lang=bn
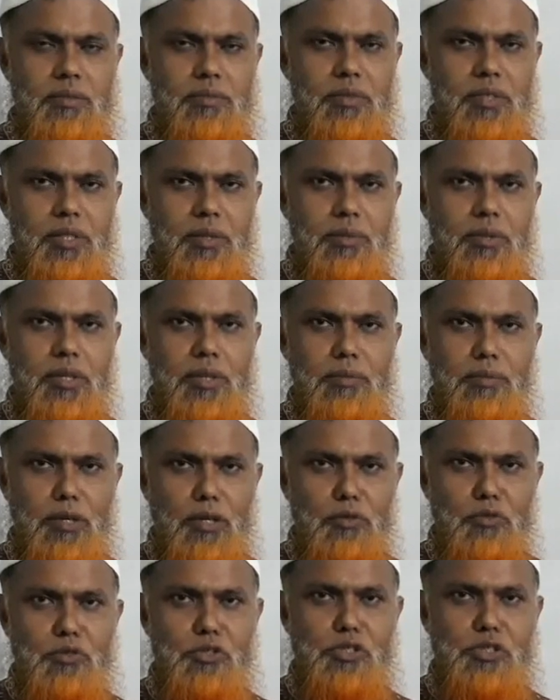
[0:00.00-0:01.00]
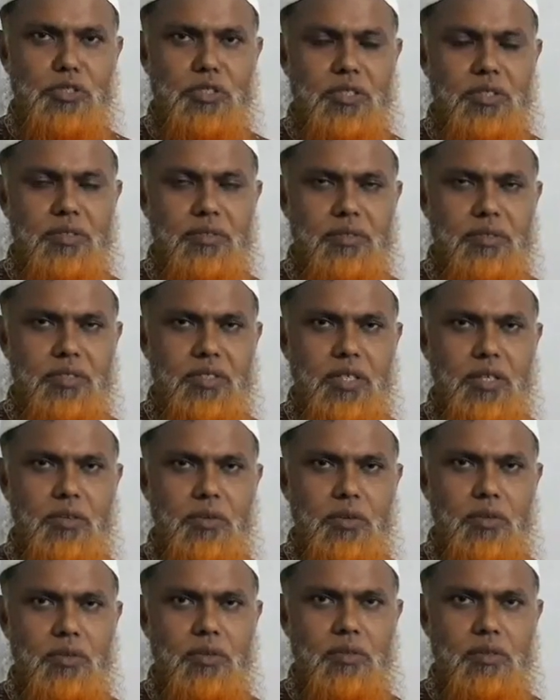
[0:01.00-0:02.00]
পৃথিবীর মানুষ যেন
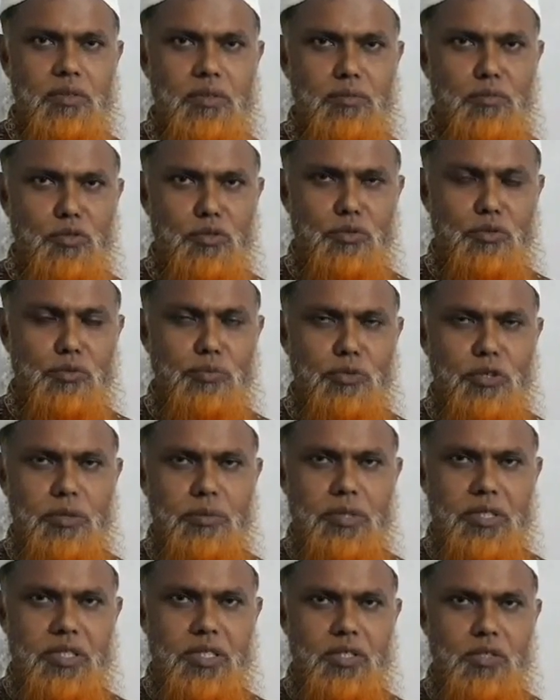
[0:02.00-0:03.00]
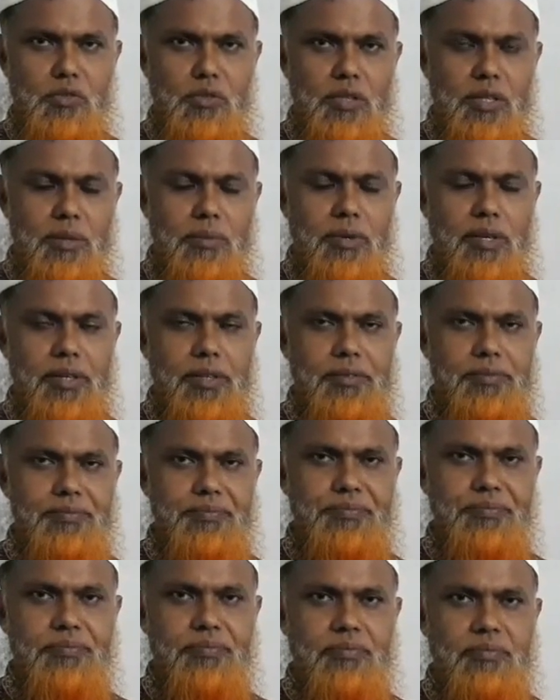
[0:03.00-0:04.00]
মুক্ত পরিবেশে চলতে পারে
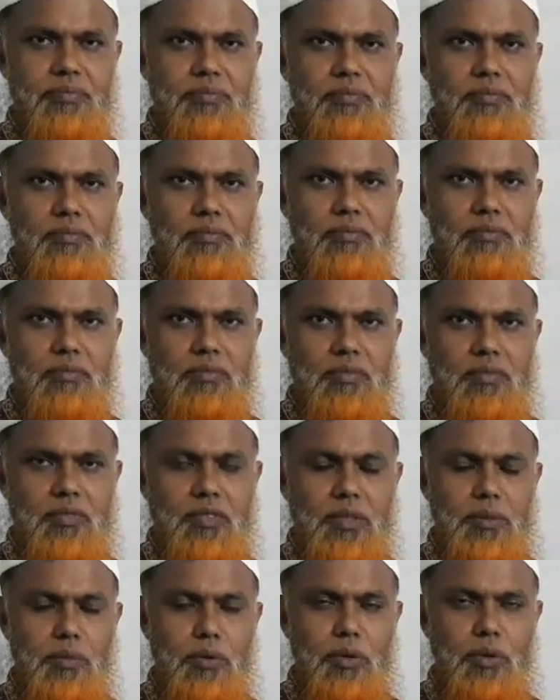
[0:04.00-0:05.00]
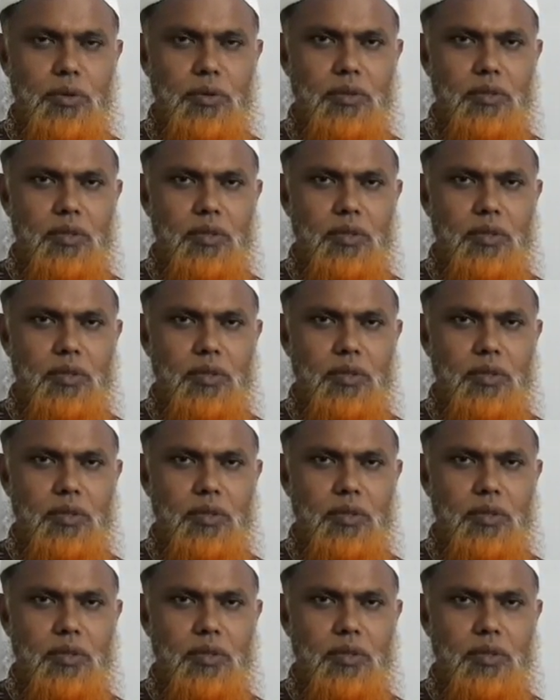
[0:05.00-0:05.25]
এবং